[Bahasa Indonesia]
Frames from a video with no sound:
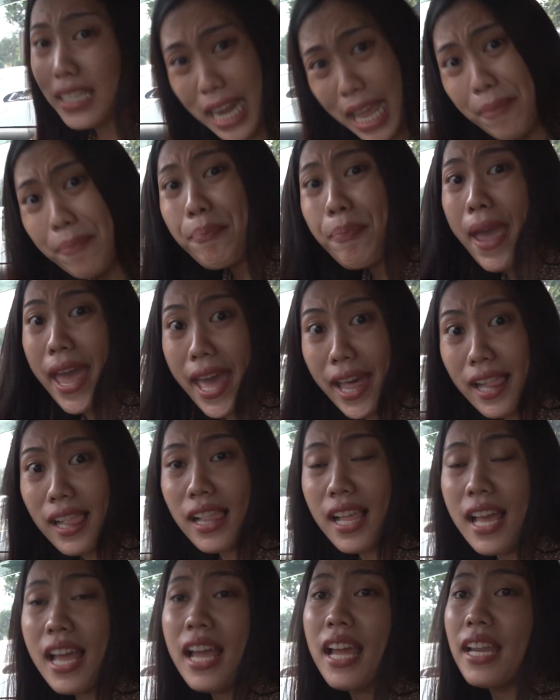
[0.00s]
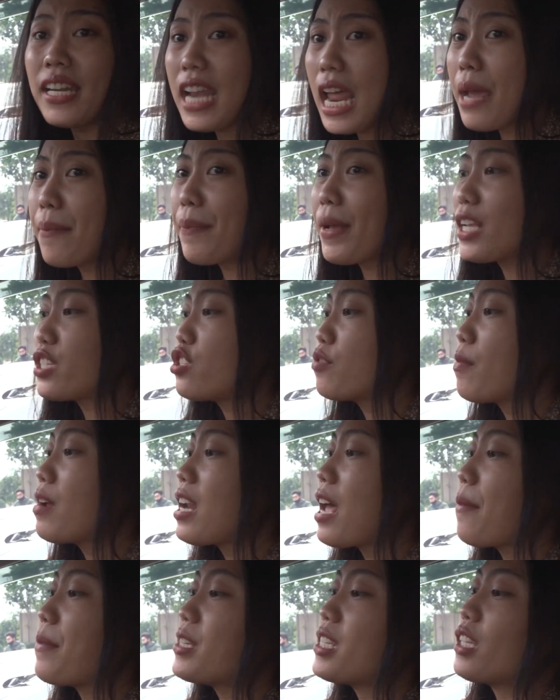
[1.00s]
nempel nempel
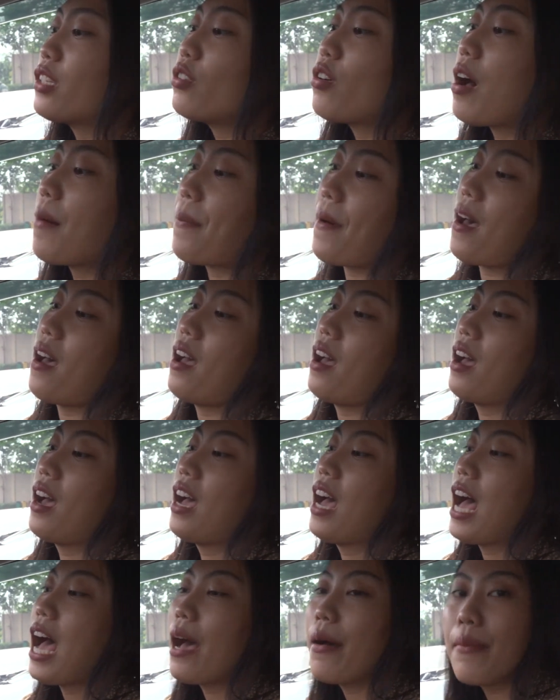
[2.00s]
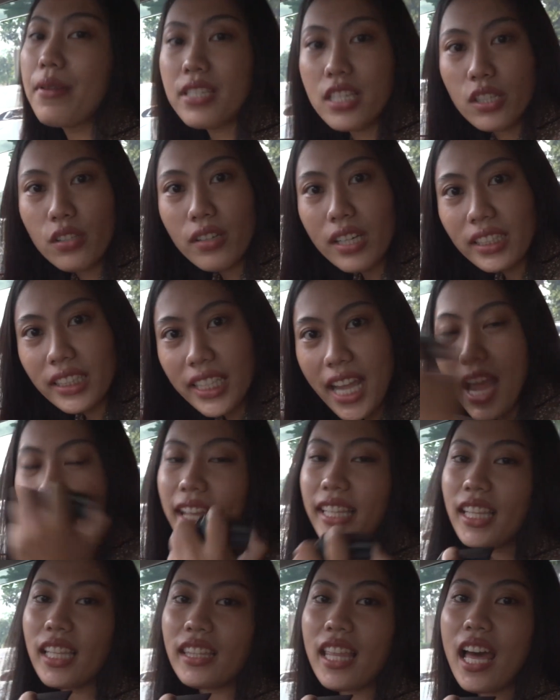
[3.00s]
cuman habis itu apa Habis itu ketika
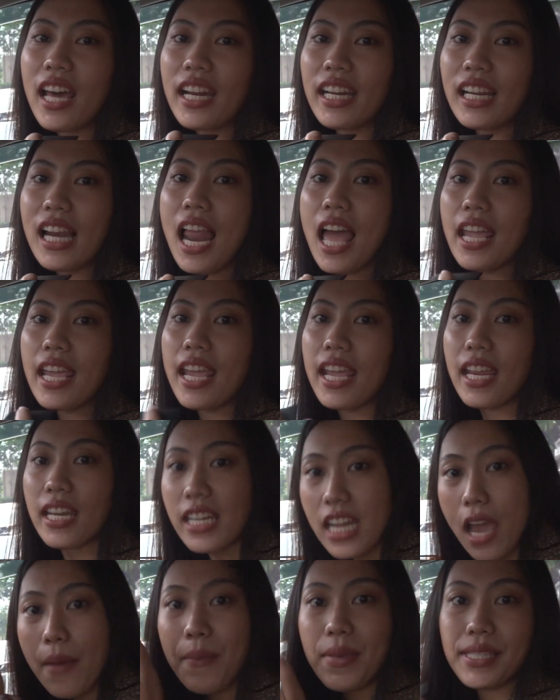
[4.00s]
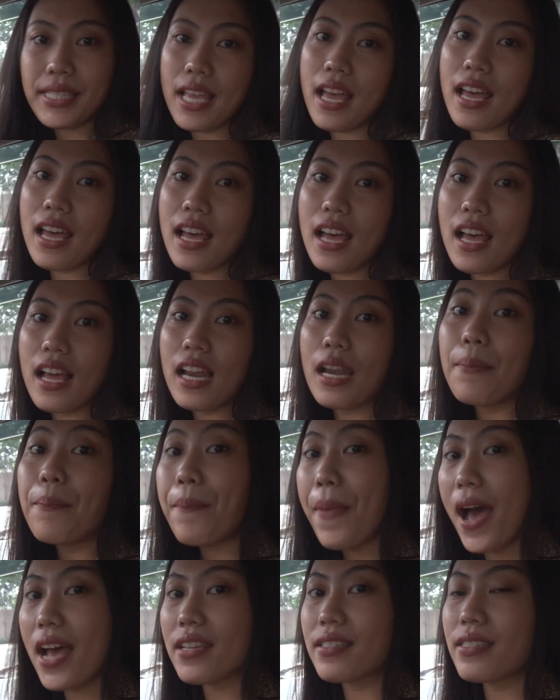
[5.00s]
kita tarik lagi, dia bisa
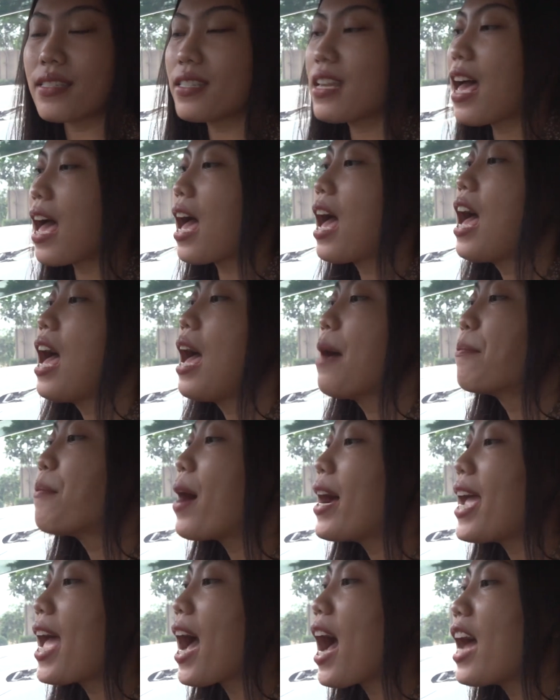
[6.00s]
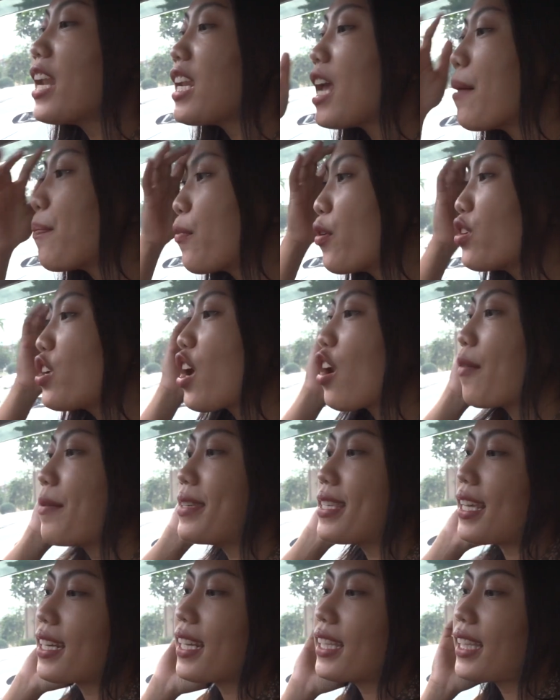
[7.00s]
lepas. Nah, bayangannya pun kalau
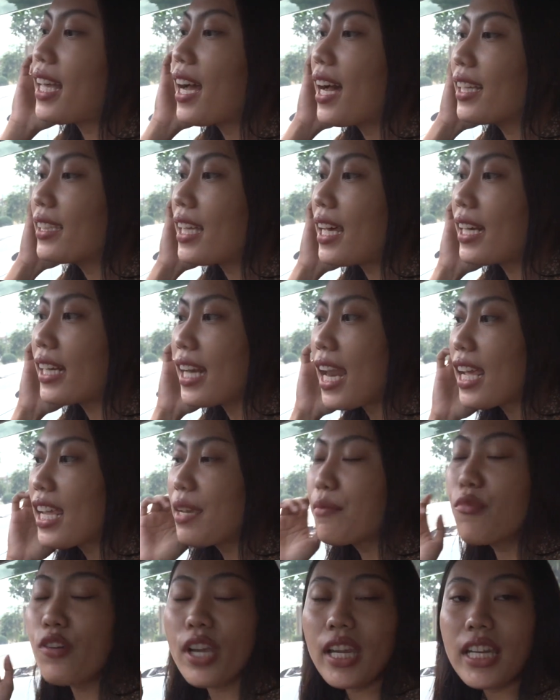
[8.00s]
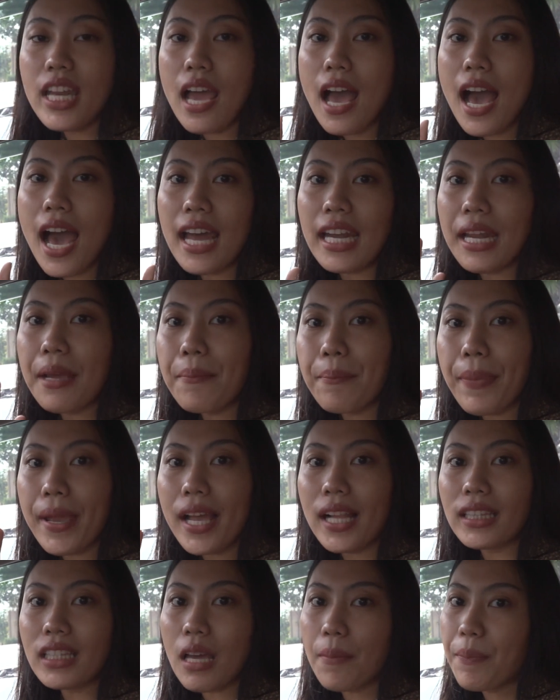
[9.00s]
misalnya kita nggak tarik lagi, mungkin dia akan
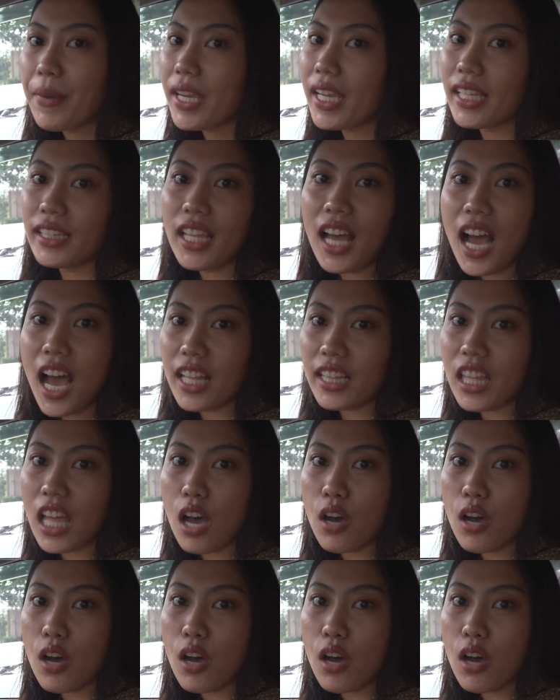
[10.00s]
nempel. Tapi kita nggak